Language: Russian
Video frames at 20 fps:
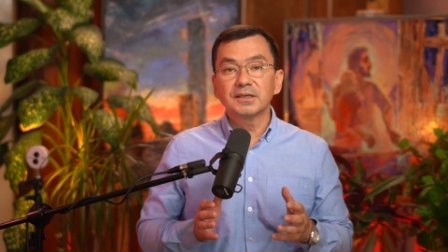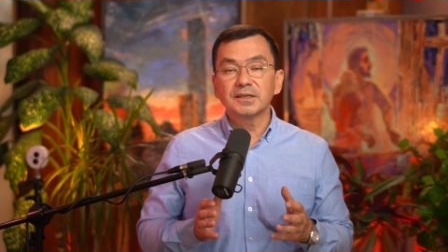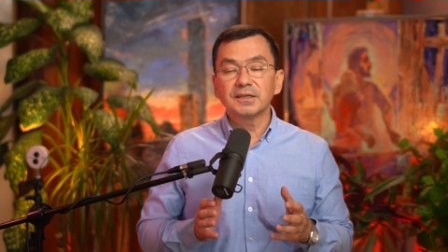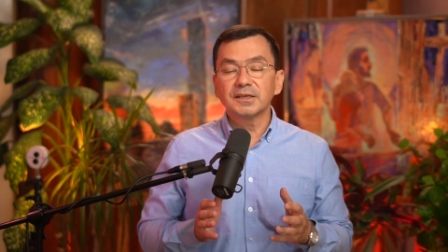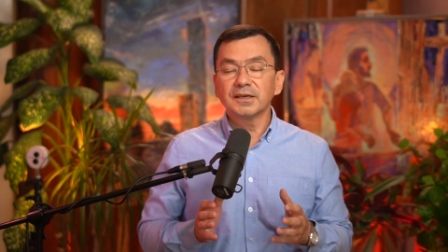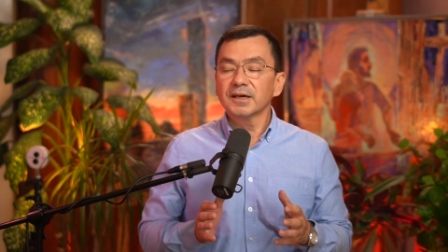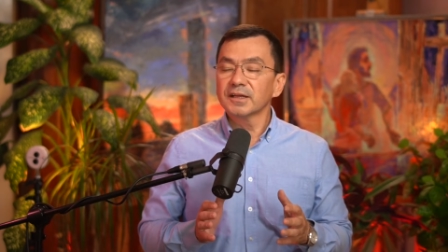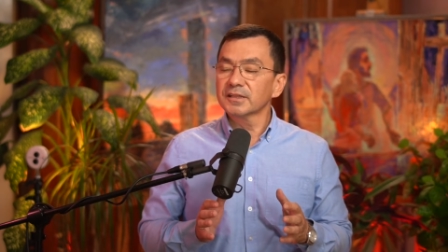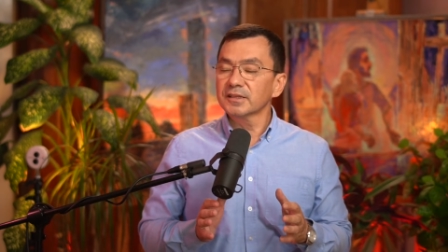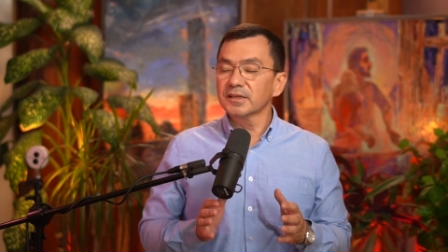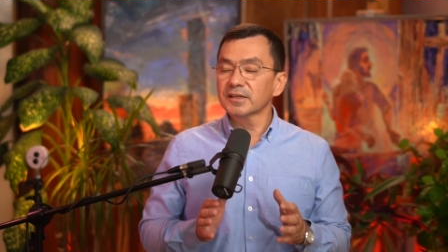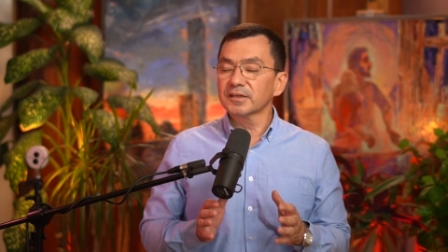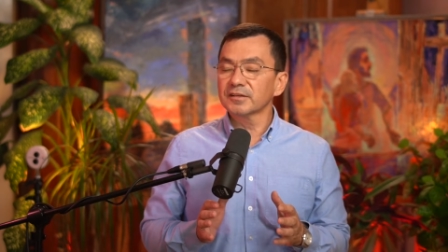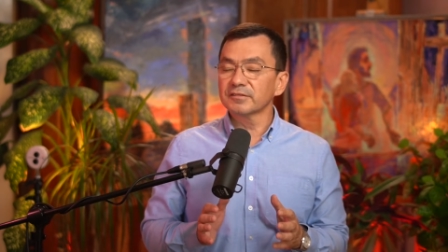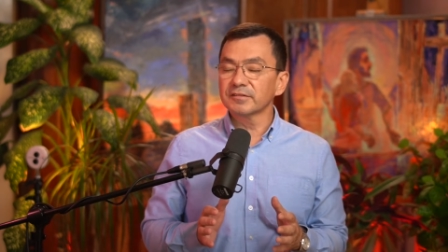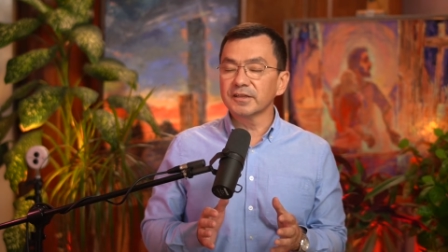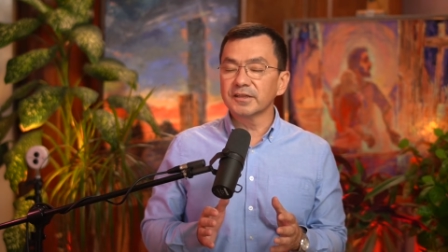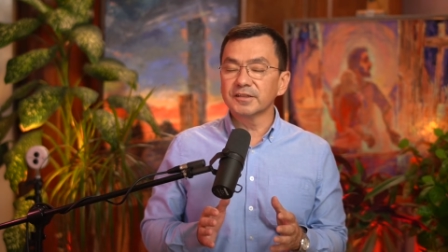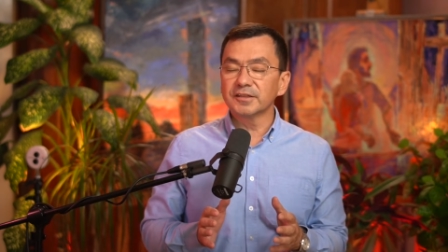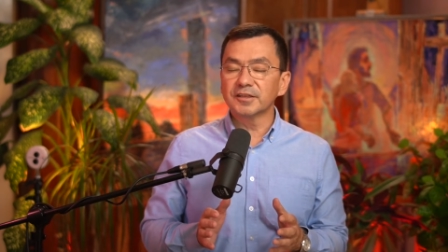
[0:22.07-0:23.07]
и
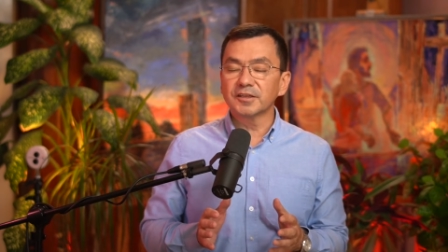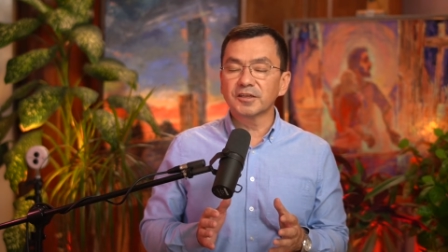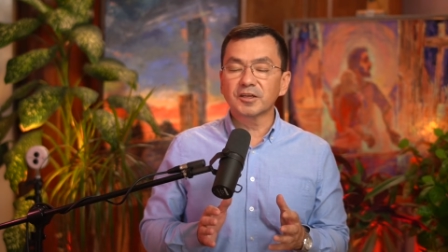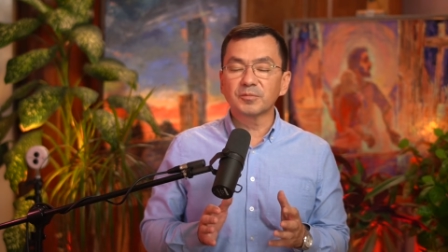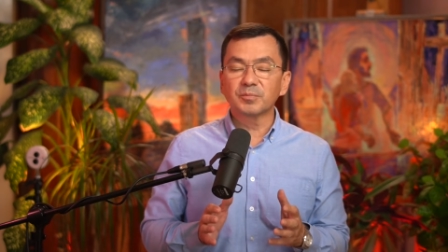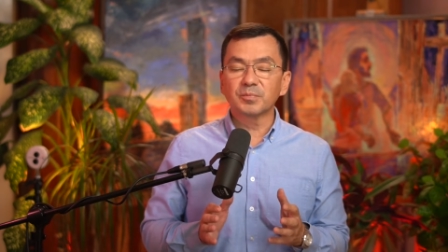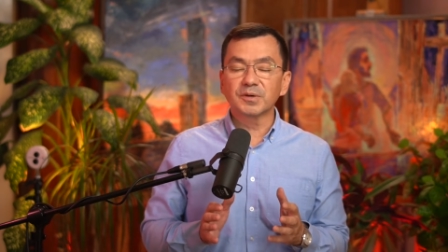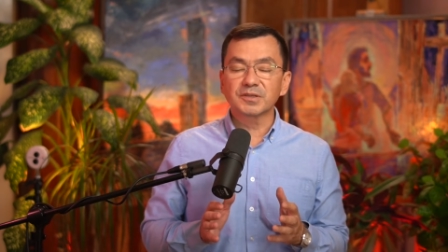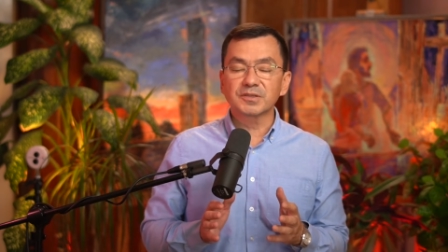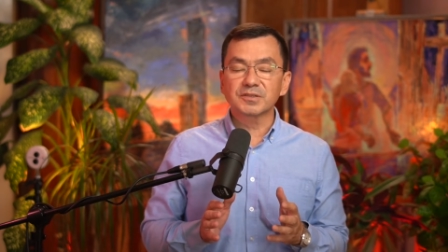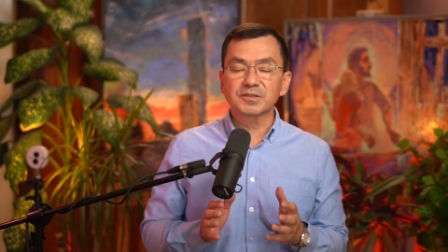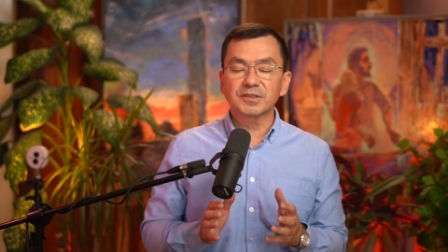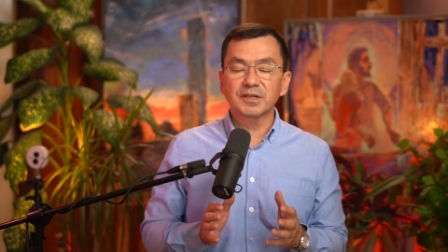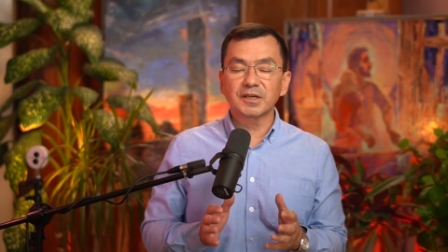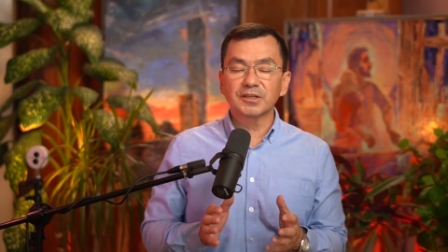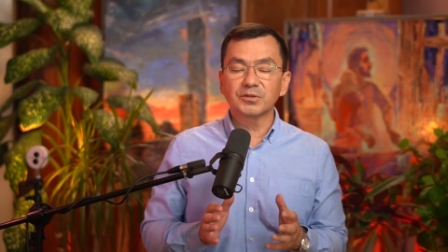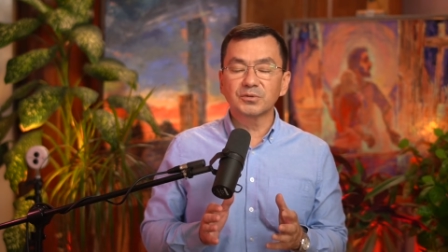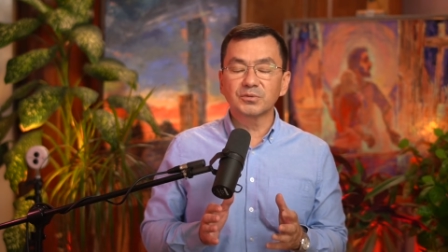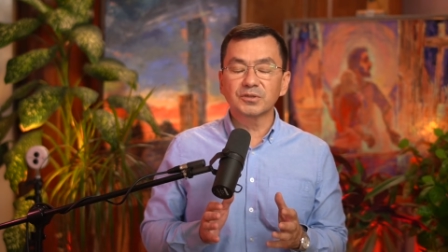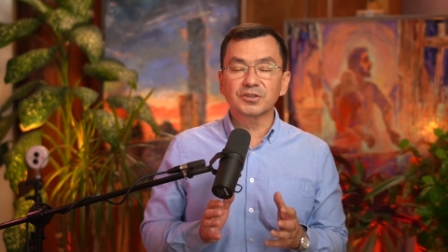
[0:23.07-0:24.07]
откровения к
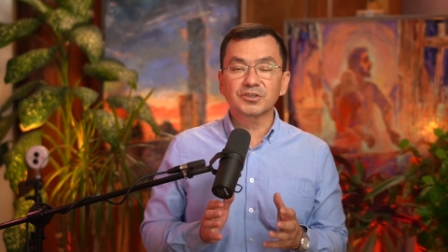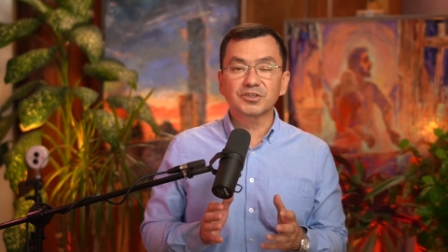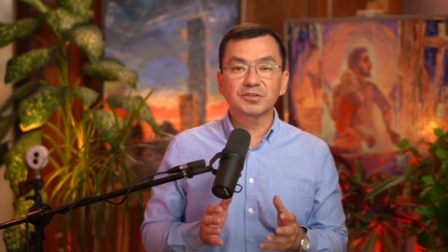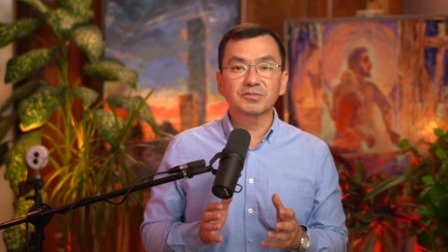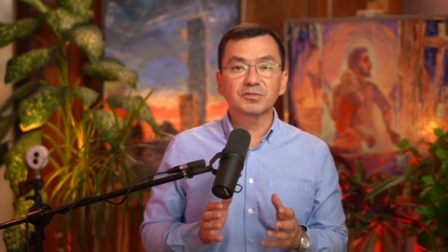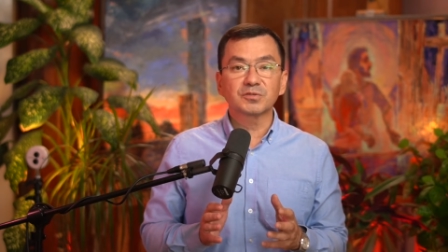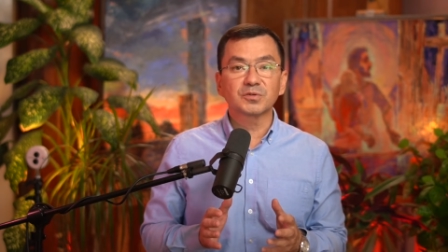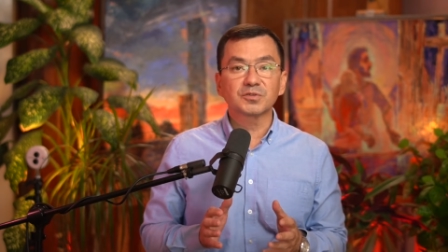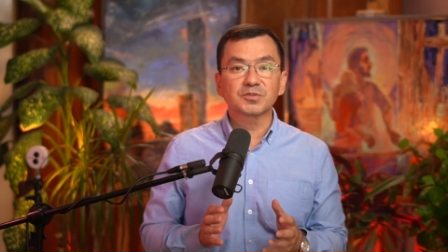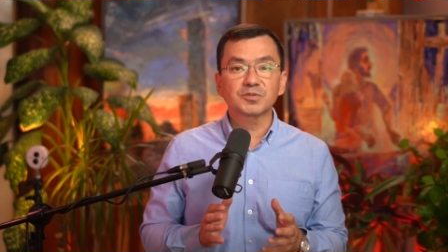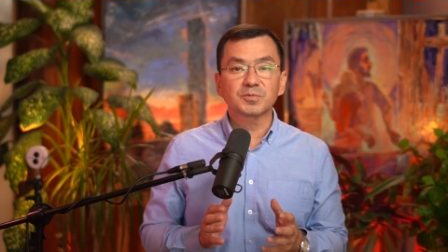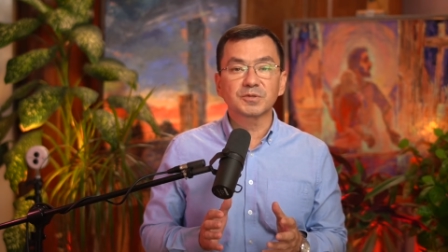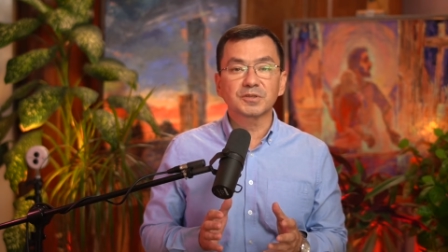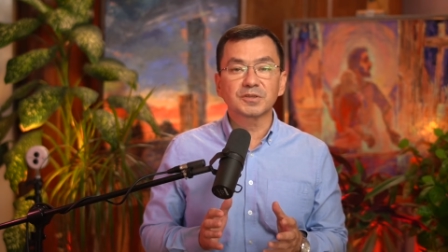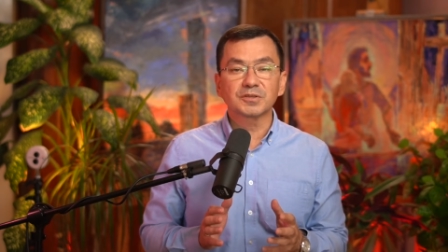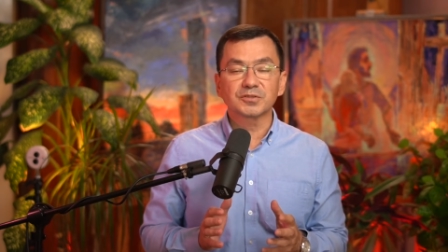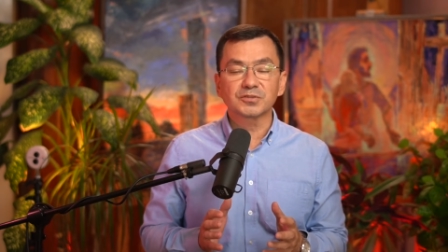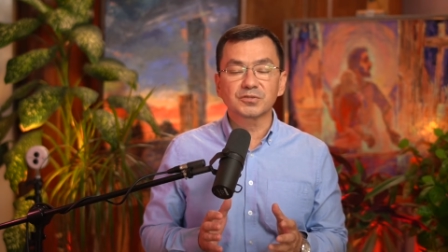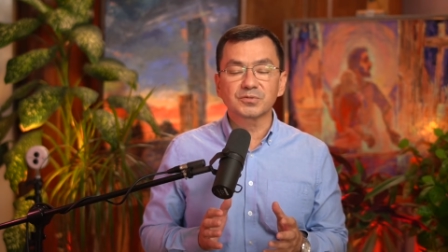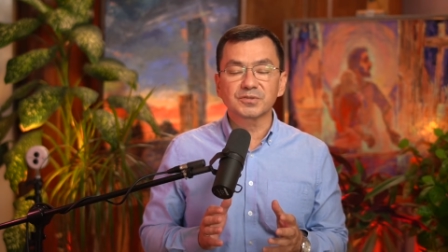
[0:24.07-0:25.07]
познанию нашего
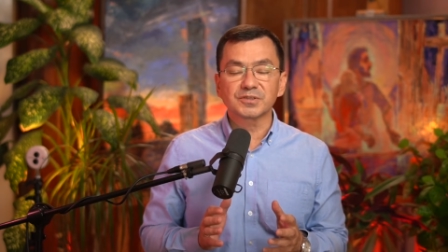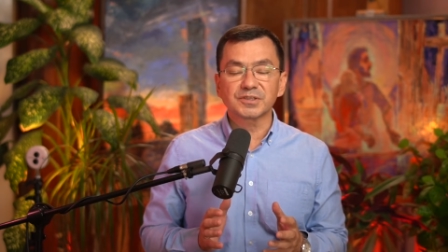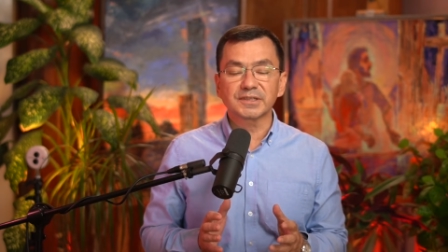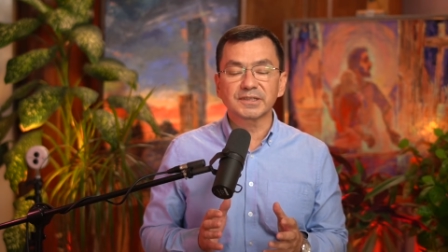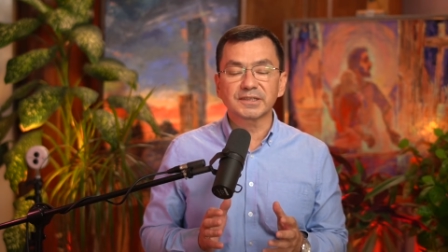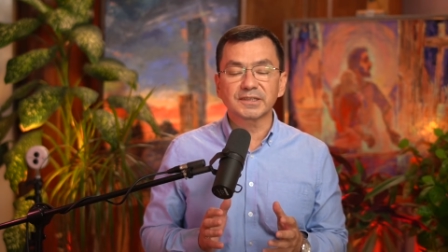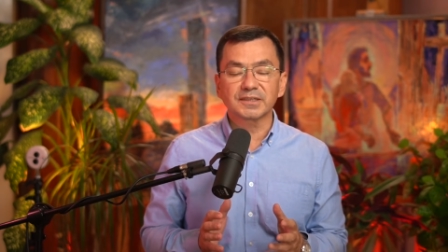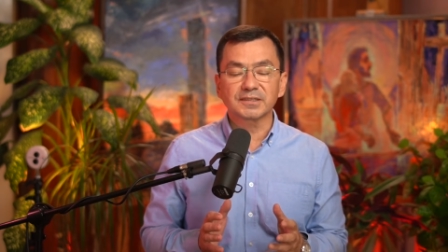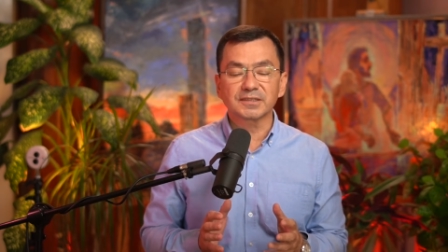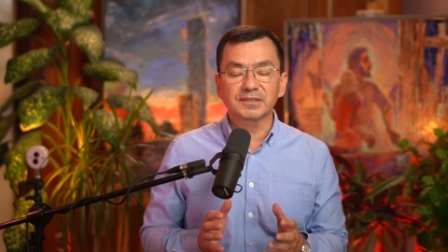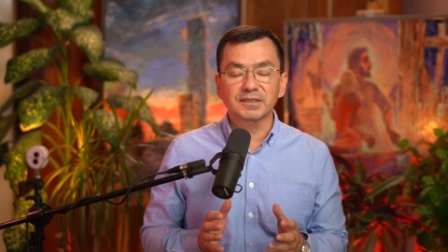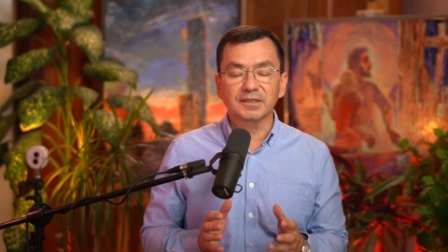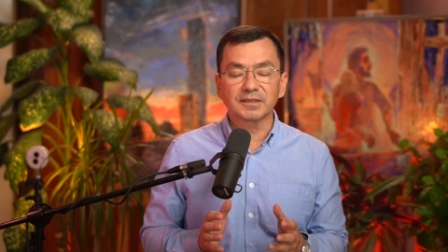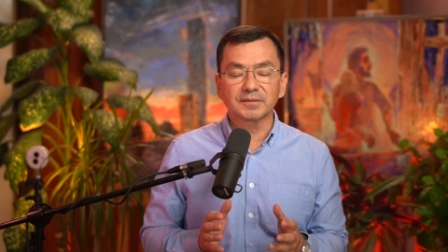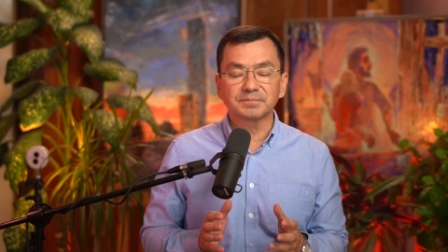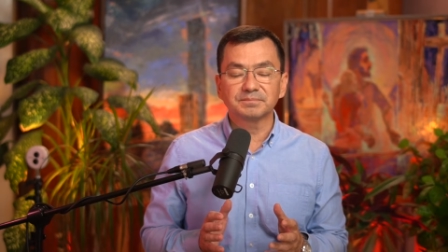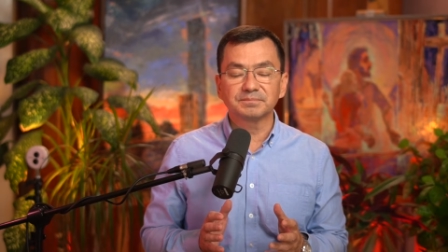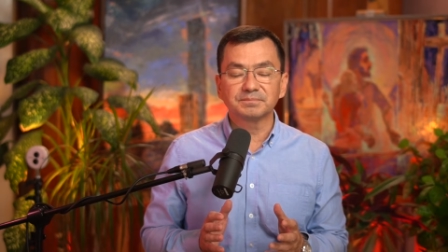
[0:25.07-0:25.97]
Господа Иисуса Христа.